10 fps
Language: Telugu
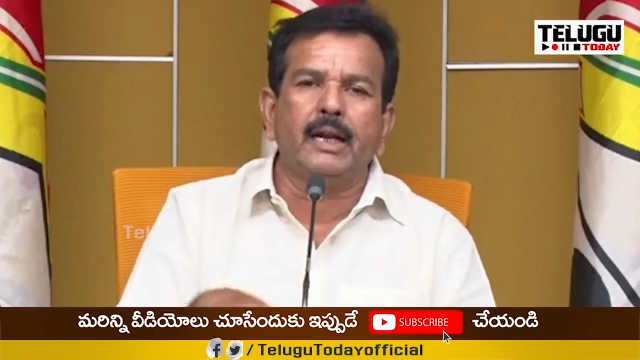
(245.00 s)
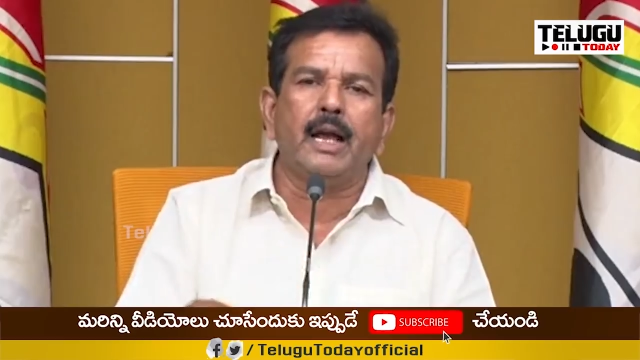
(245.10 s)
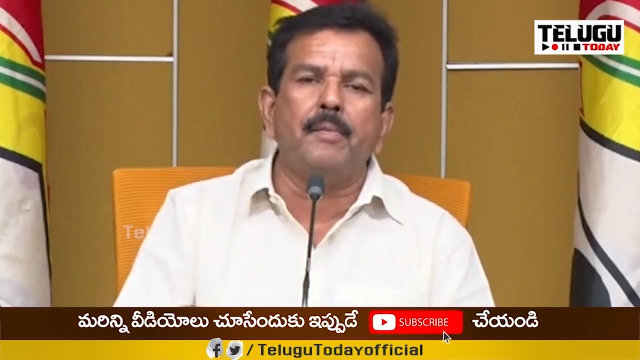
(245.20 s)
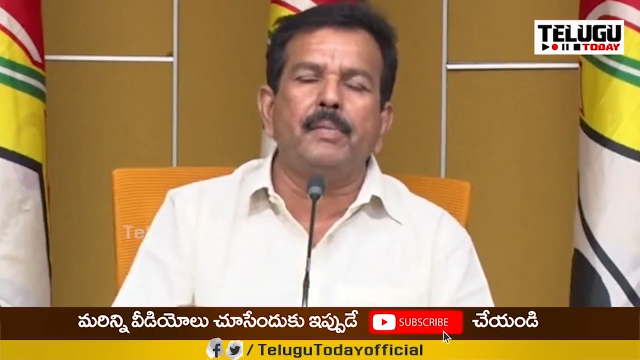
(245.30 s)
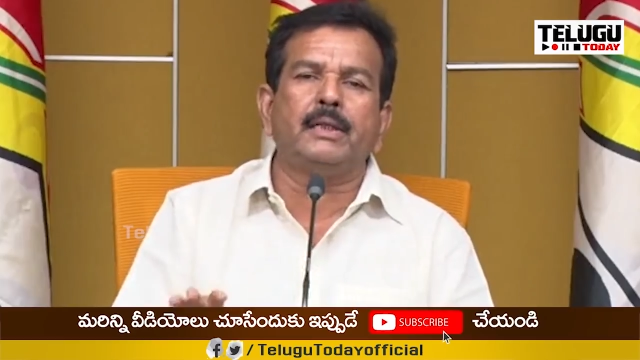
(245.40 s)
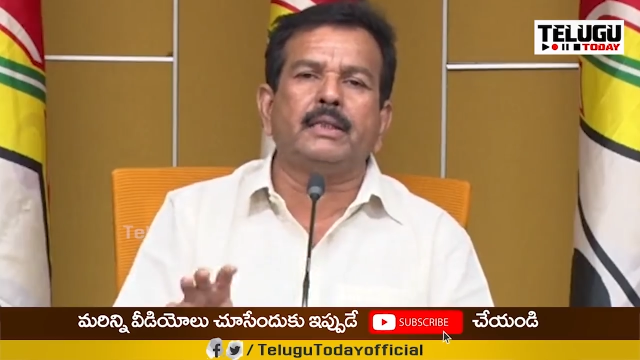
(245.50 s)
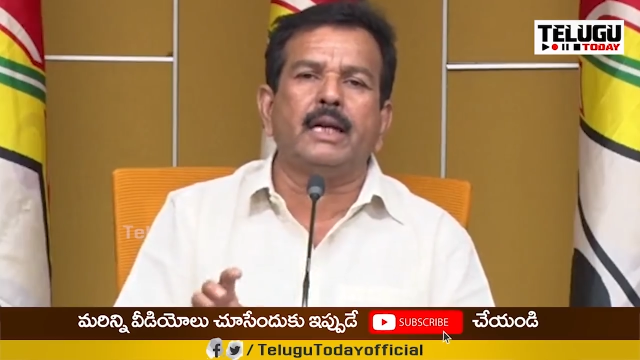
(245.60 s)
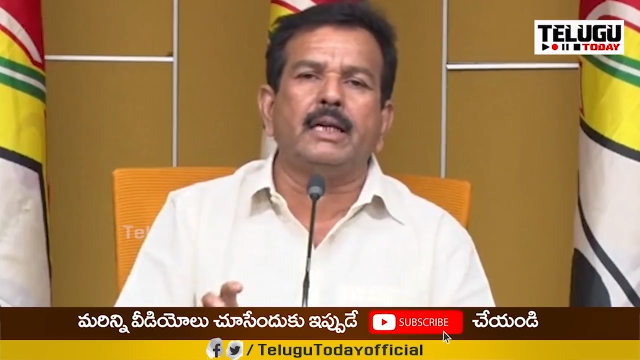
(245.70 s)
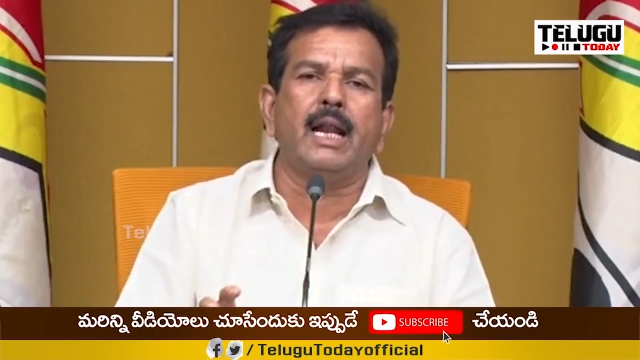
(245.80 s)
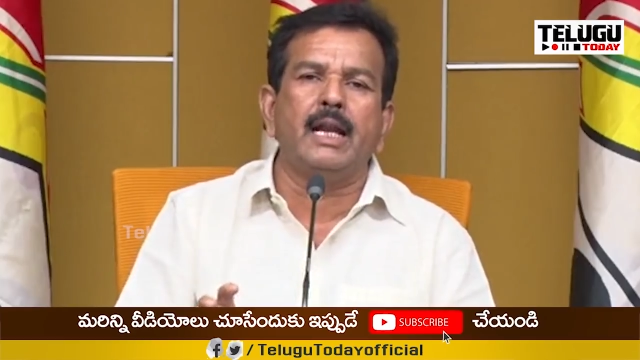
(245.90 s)
కమర్షియల్
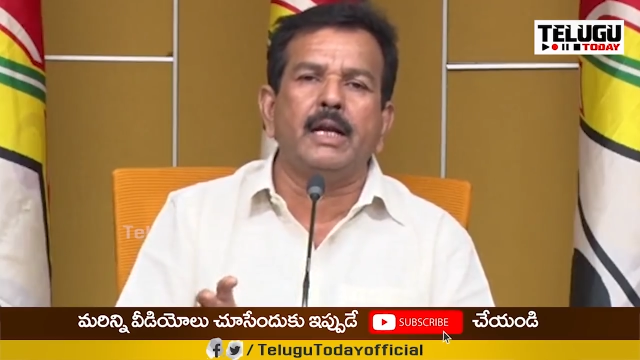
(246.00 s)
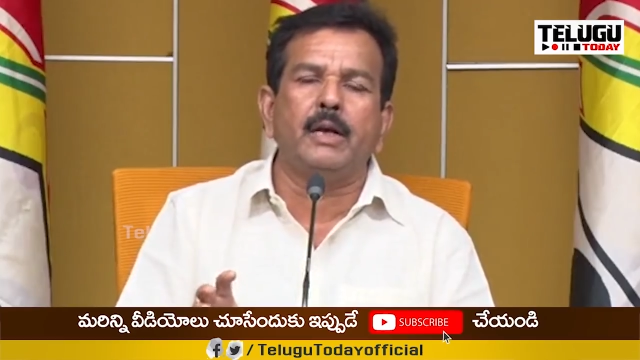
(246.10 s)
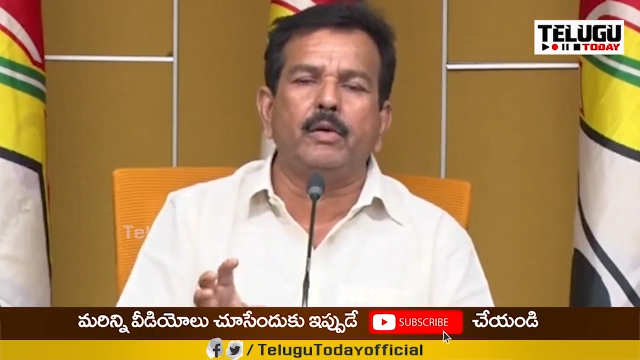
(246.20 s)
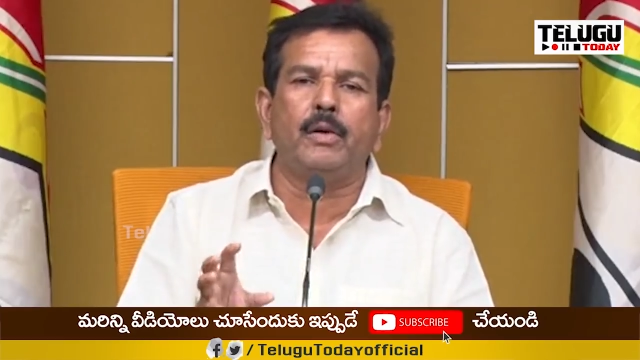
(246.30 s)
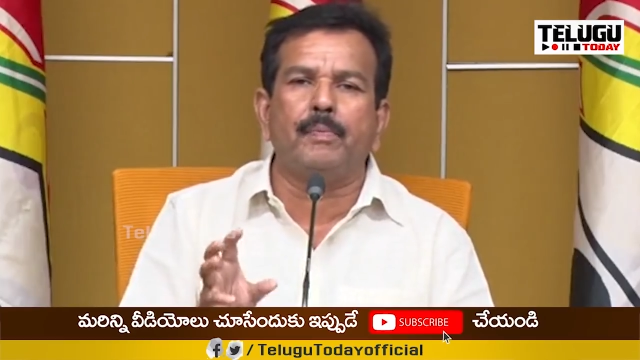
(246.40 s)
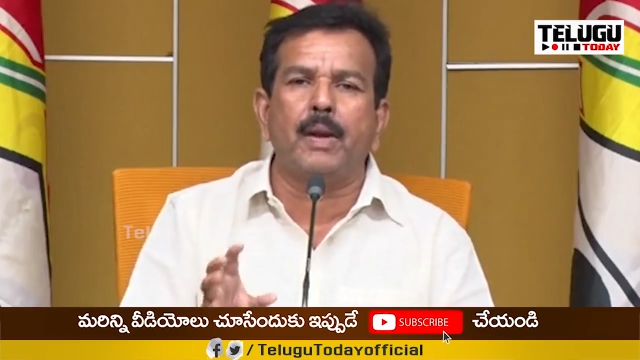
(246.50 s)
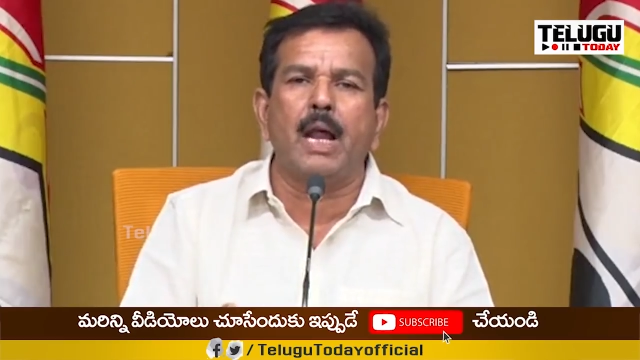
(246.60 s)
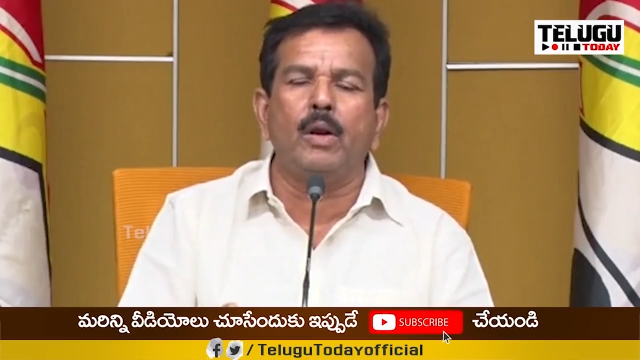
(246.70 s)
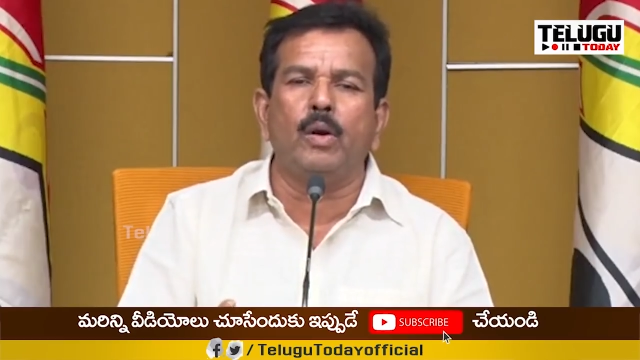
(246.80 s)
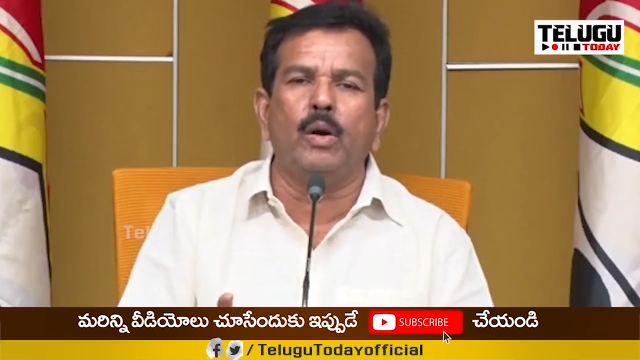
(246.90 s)
కాంప్లెక్స్ కట్టాలనేటువంటి
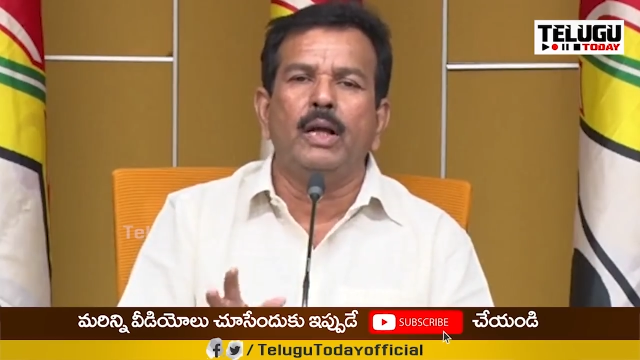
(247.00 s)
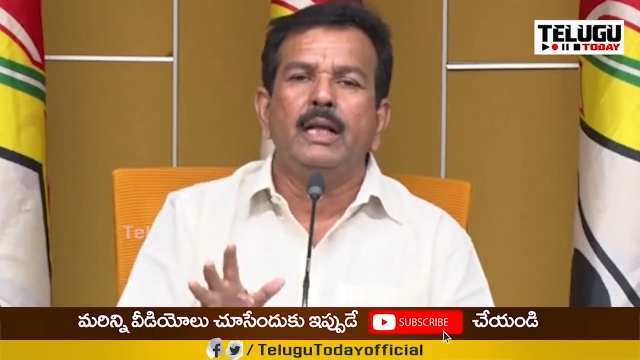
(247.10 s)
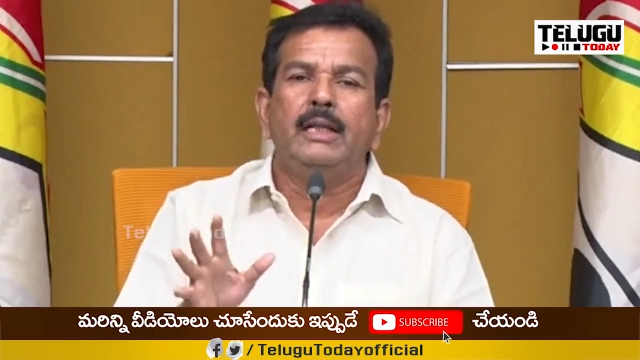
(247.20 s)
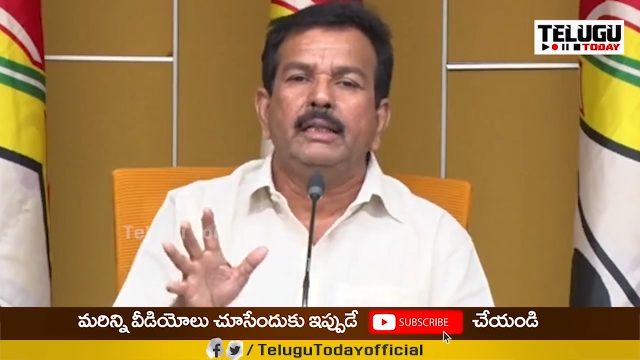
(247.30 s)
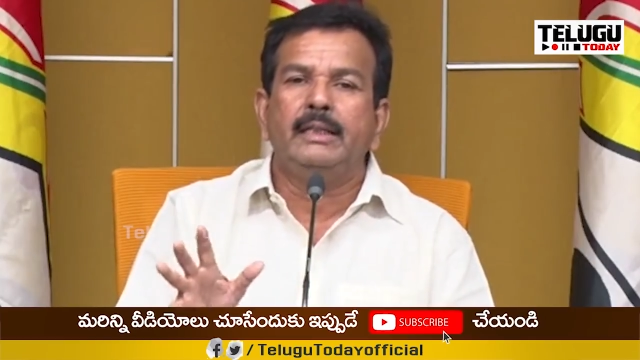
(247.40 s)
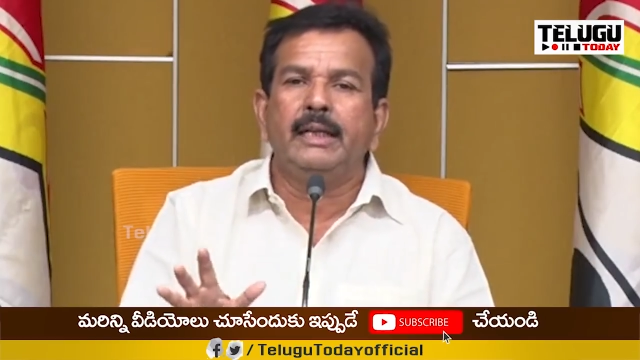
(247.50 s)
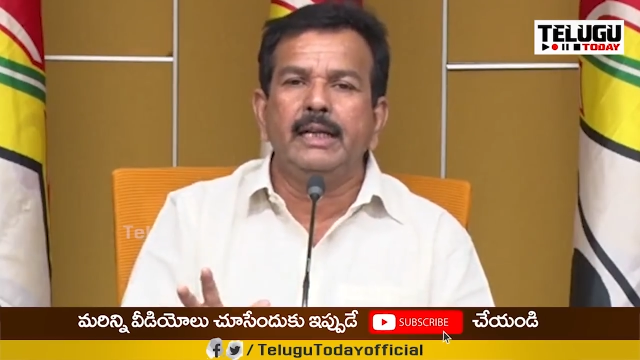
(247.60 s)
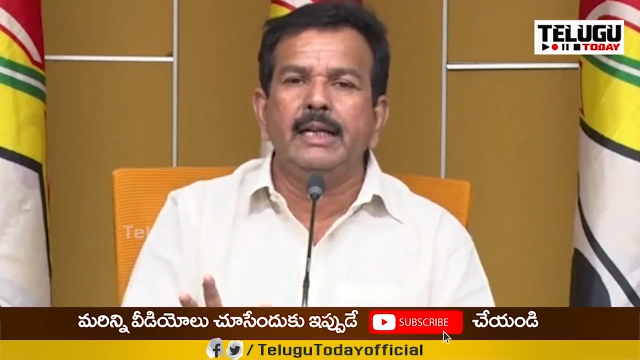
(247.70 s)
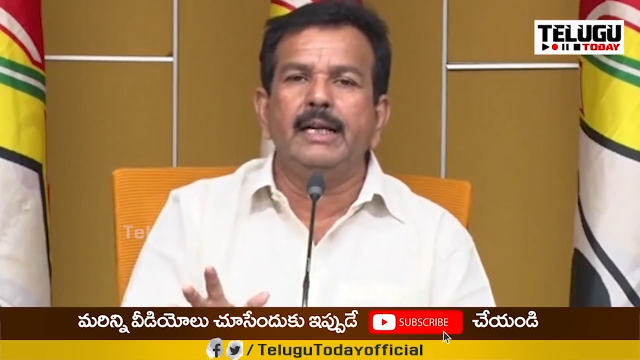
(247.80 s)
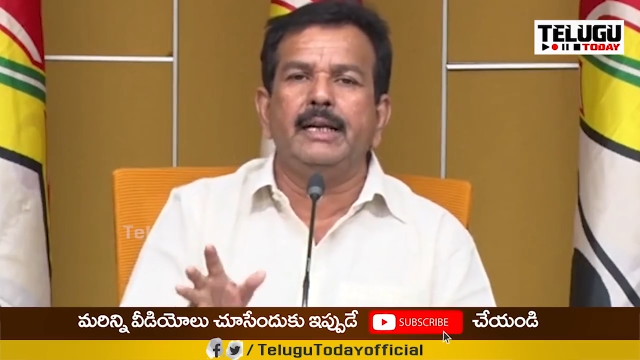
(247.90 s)
ప్లాన్లో
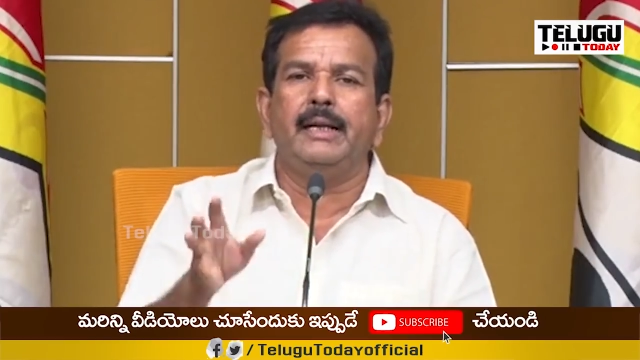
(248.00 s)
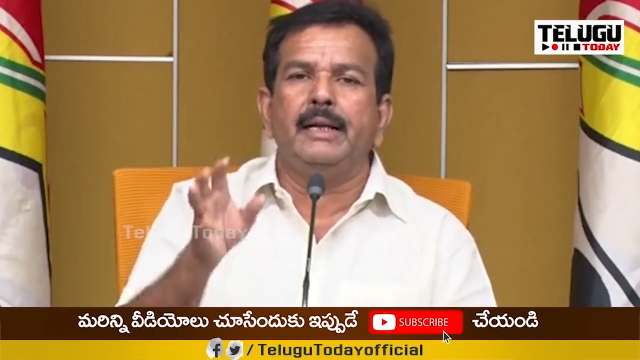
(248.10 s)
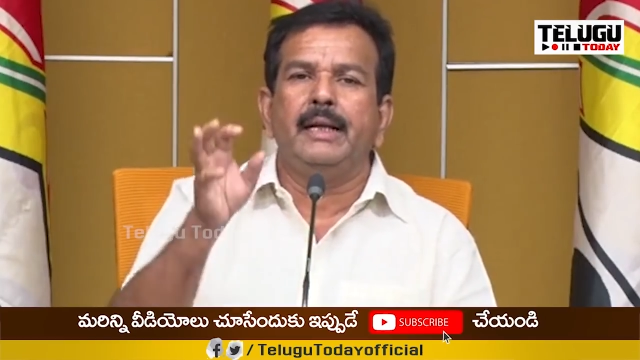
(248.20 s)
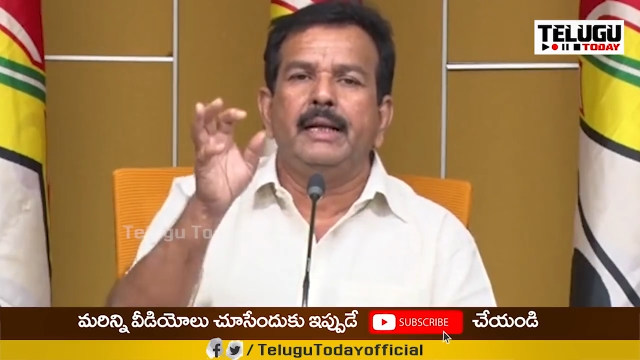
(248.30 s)
దీన్ని